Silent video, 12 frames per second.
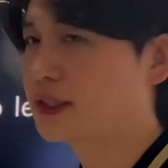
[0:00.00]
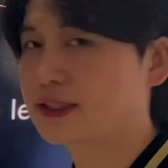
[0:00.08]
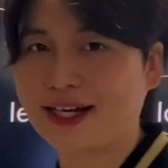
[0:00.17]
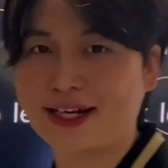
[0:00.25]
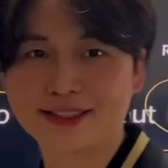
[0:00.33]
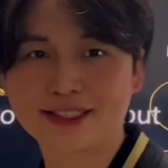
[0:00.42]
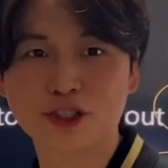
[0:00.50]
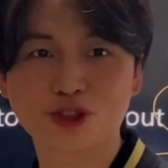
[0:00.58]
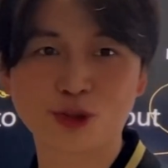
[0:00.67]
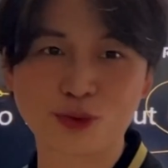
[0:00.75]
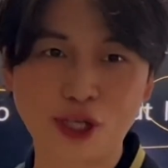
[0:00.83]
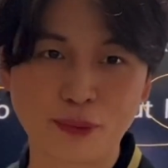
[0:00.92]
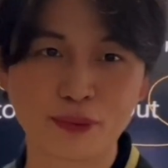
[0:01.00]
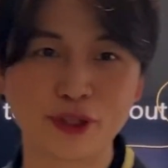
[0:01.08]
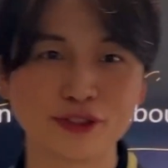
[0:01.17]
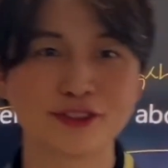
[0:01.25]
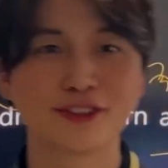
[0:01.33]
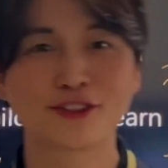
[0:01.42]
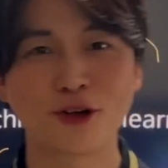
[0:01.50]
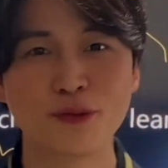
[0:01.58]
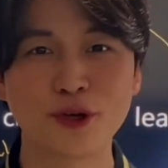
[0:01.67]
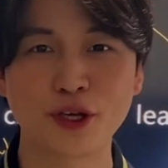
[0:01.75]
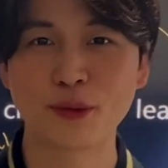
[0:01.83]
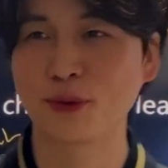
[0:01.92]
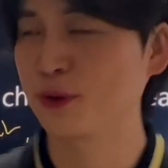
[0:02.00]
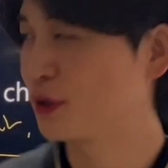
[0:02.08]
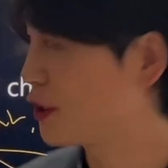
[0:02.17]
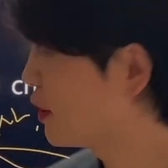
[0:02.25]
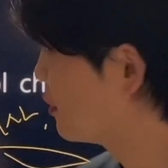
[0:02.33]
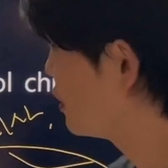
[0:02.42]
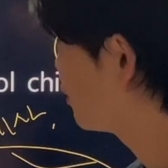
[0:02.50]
장장점을 한번 설명해 볼게요. 이